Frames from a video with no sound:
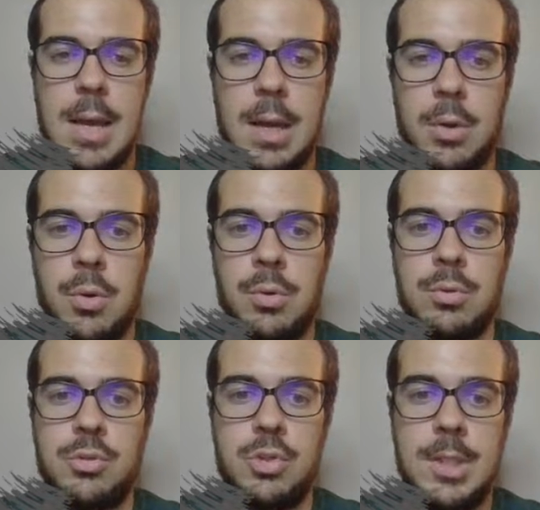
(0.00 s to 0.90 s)

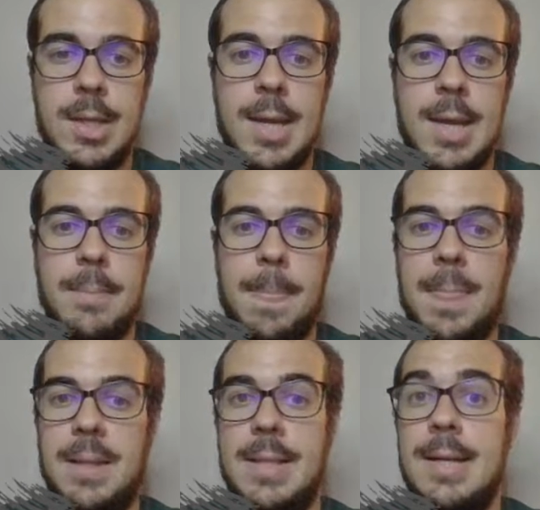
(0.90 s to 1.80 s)
arrocco C3,
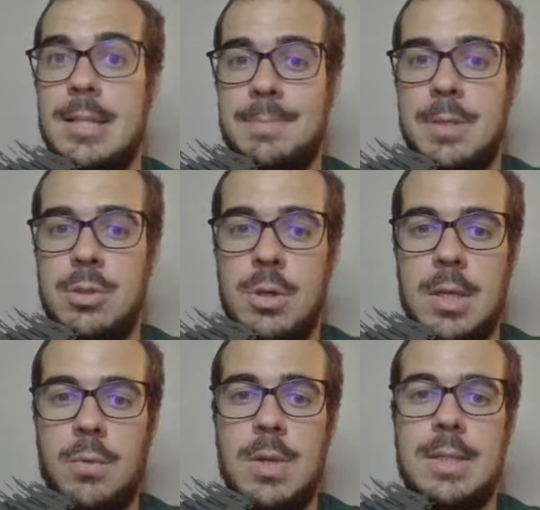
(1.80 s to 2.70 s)
L'idea della spagnola
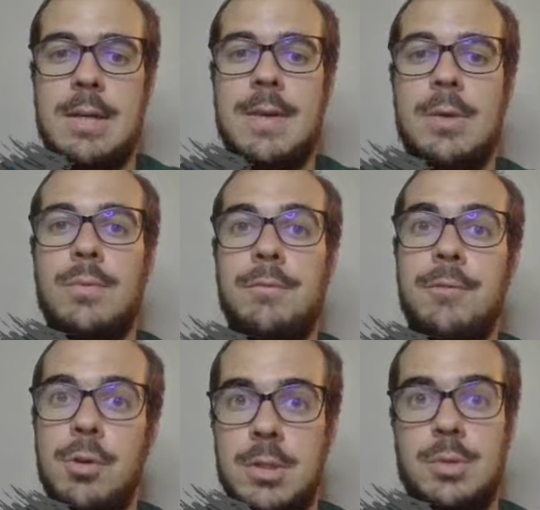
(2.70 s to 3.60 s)
è quella di avere un
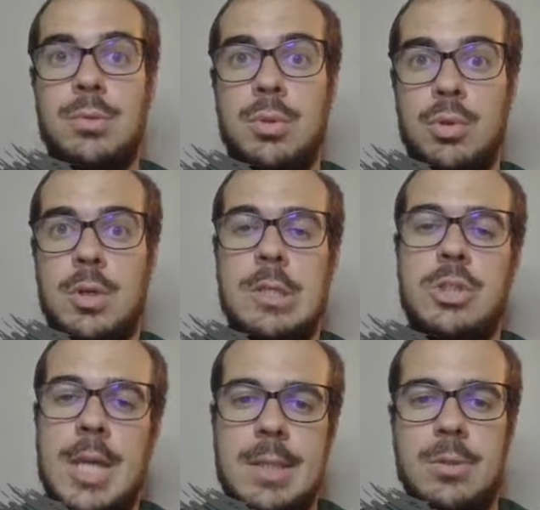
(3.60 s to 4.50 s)
forte controllo del
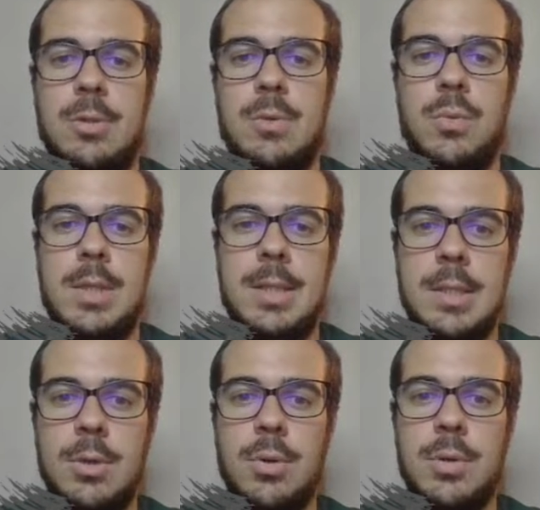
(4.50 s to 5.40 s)
centro e
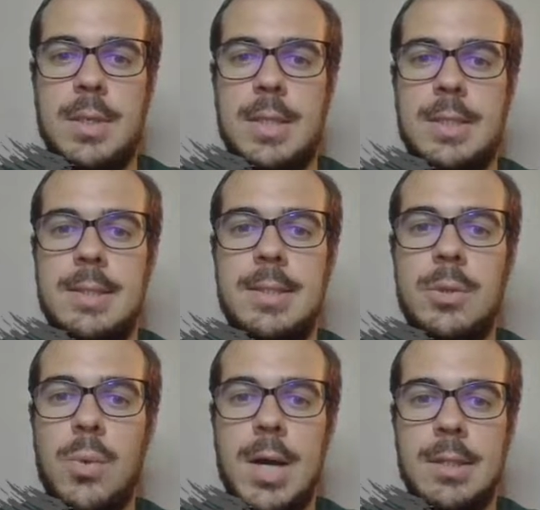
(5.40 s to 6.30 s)
quindi con
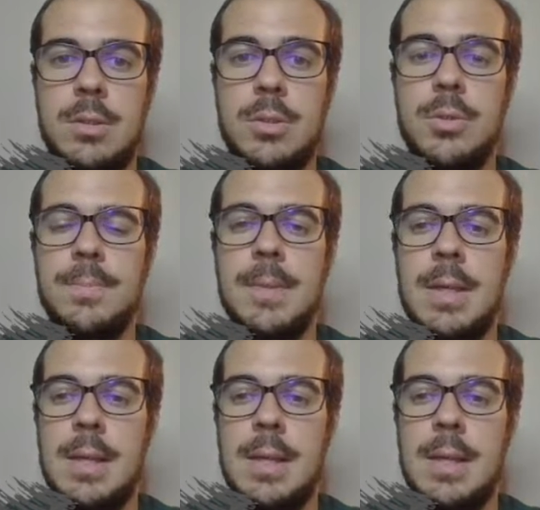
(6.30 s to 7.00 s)
D4